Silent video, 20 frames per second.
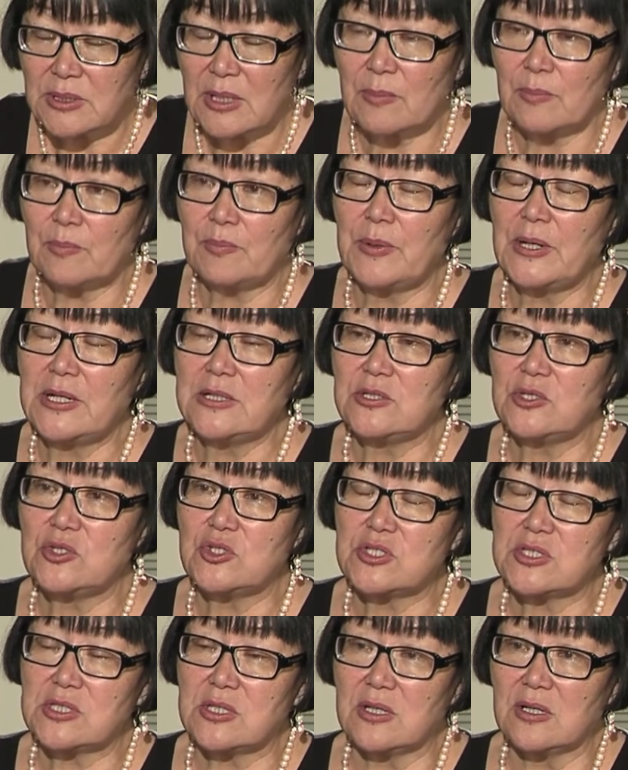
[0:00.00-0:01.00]
там
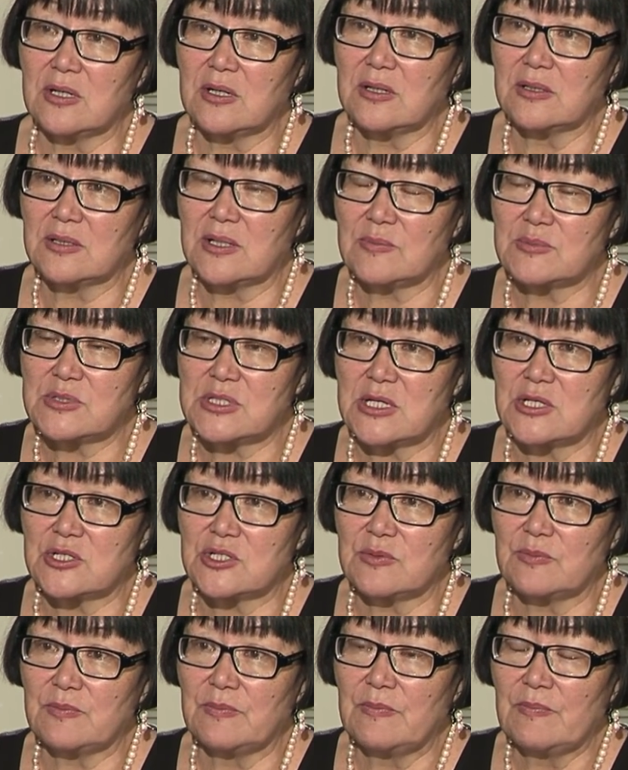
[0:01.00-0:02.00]
политических, там,
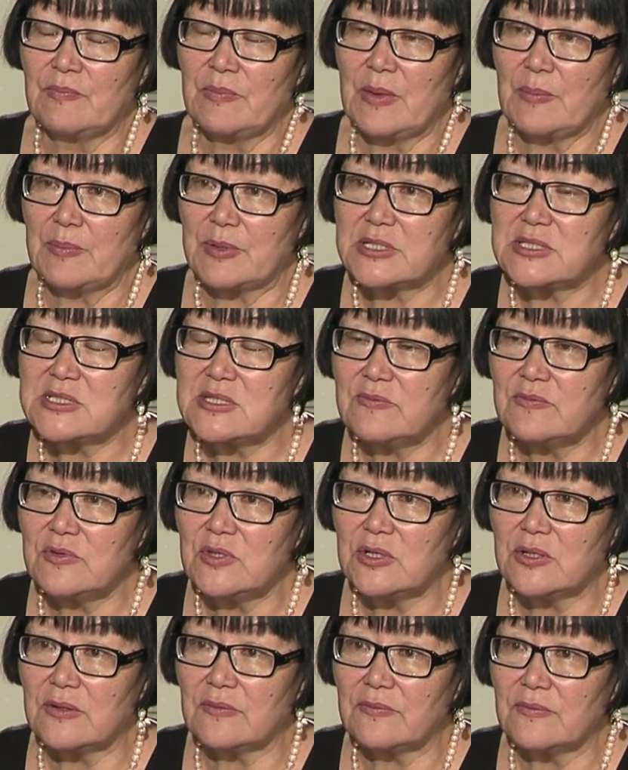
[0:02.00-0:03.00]
скажем,
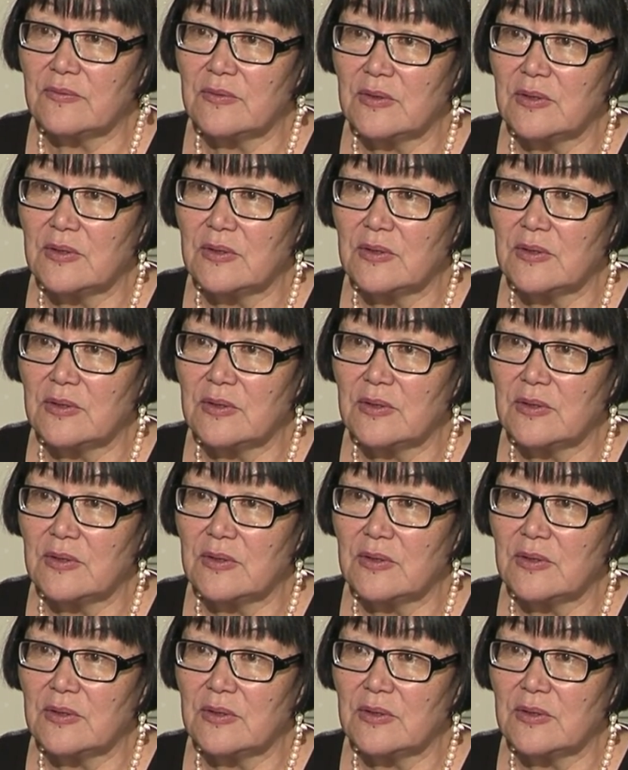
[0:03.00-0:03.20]
противников,